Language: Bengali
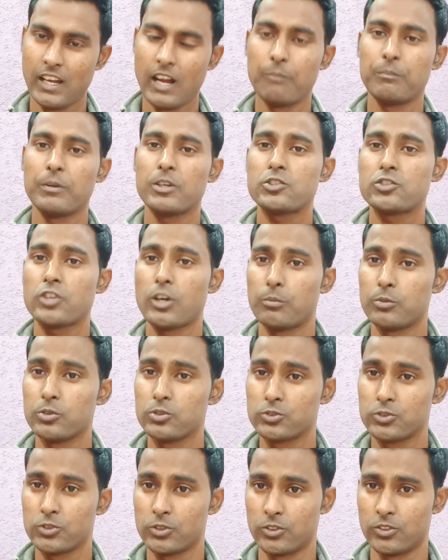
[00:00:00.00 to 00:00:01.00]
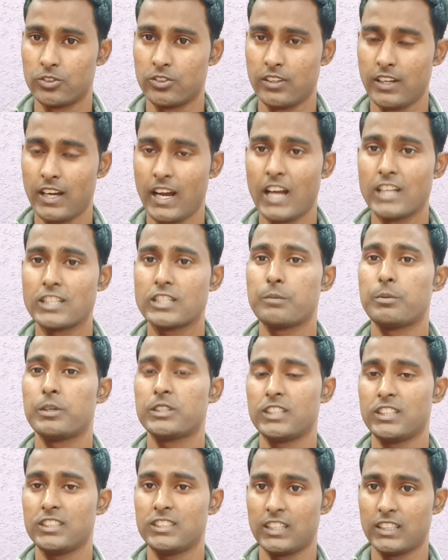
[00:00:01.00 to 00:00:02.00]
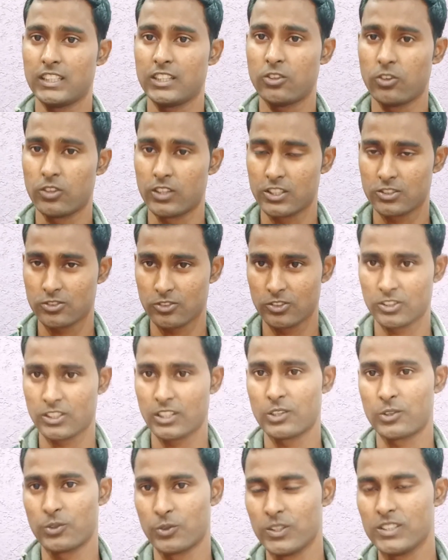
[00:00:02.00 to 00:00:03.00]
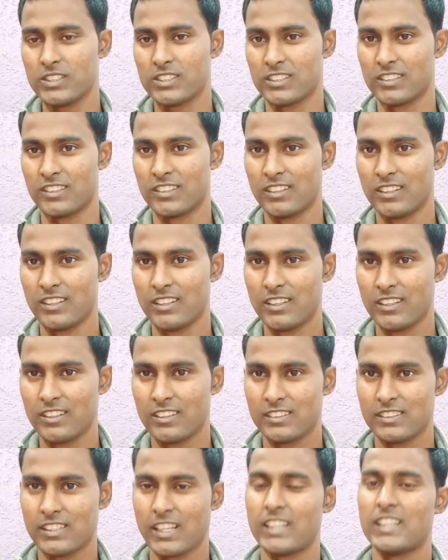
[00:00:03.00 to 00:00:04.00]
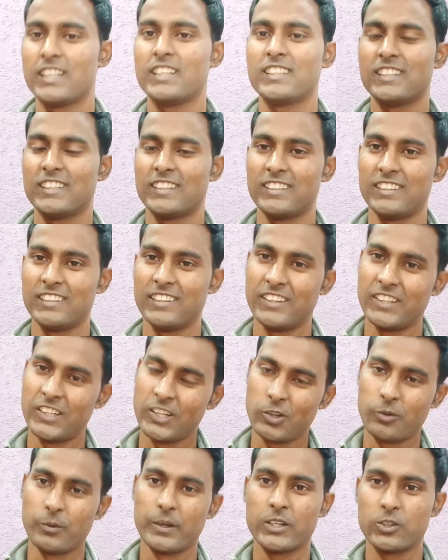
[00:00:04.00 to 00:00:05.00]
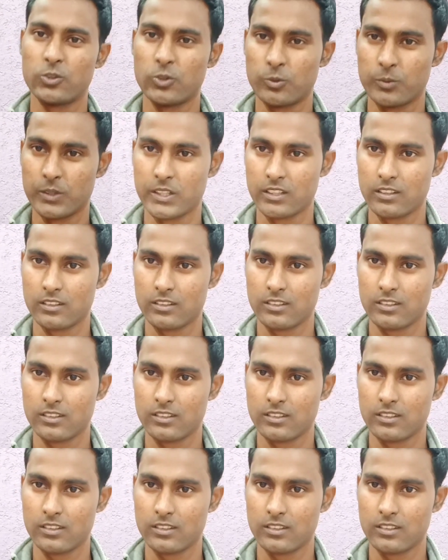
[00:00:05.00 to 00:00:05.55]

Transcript: আপনার সমস্ত আশেপাশে যাদের কন্যা সন্তান রয়েছে তাদেরকে রেকমেন্ড করবেন